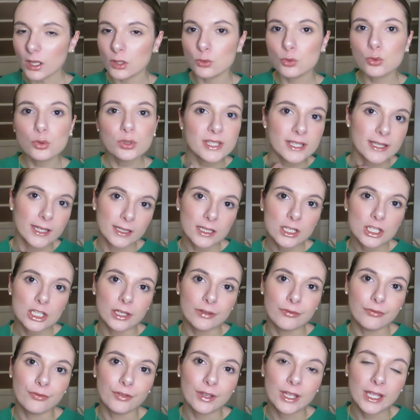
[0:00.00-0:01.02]
Du coup cette année je
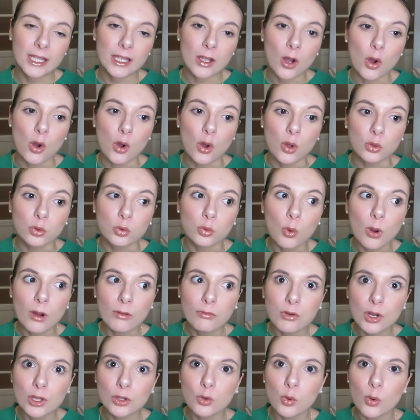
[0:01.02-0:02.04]
l'ai fait en trois
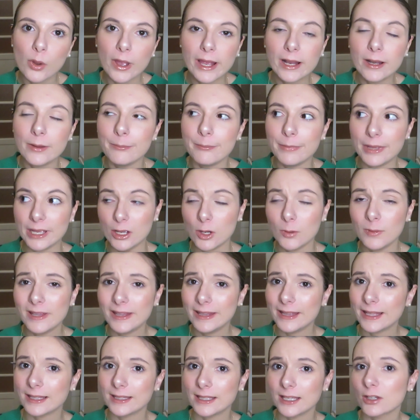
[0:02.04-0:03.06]
fois Noël mais comme
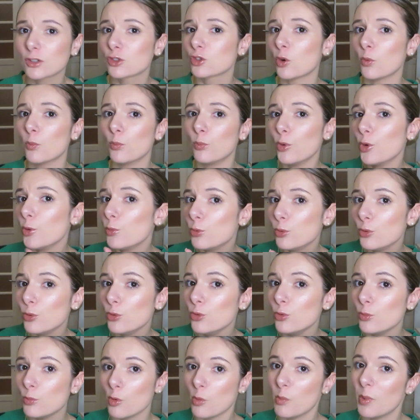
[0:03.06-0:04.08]
l'année dernière j'en peux
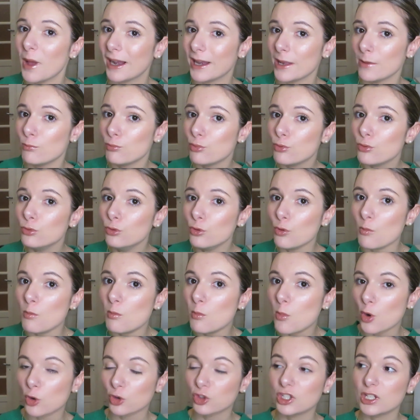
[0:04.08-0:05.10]
plus, me parler plus de
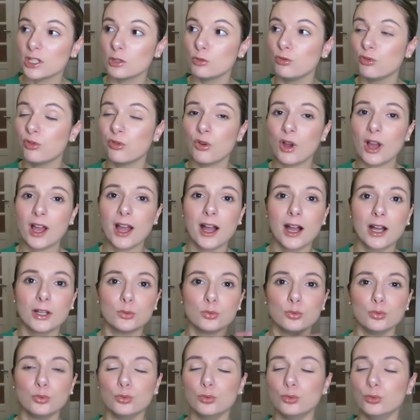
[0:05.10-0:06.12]
manger du foie gras,
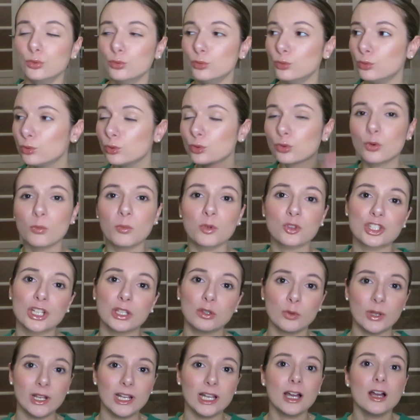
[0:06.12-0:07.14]
du, tout ce qu'on mange à
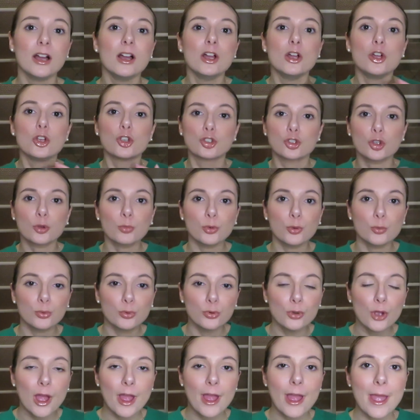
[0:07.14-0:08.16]
Noël là, j'en peux
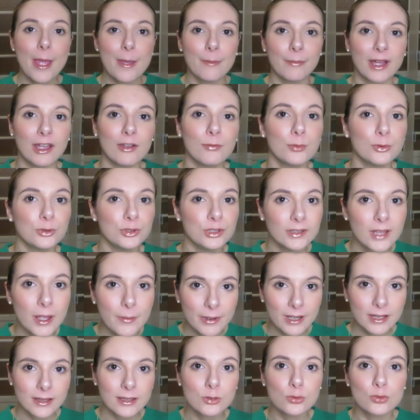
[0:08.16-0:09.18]
plus. Bref petit
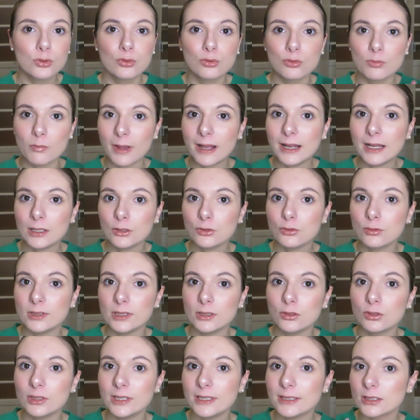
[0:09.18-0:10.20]
aparté je suis malade, je suis
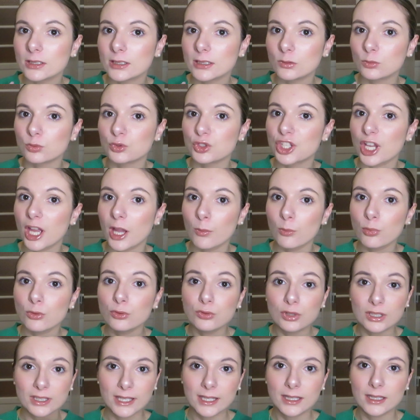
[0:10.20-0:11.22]
désolée si on dirait un peu une
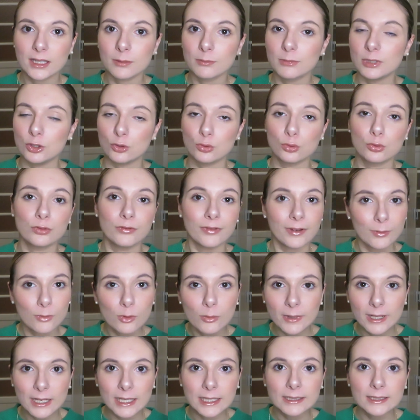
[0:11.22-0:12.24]
voix de canard mais je suis vraiment
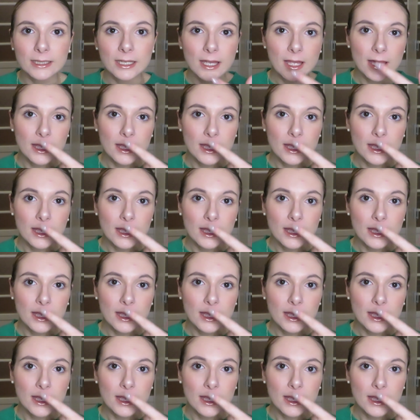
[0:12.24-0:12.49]
malade,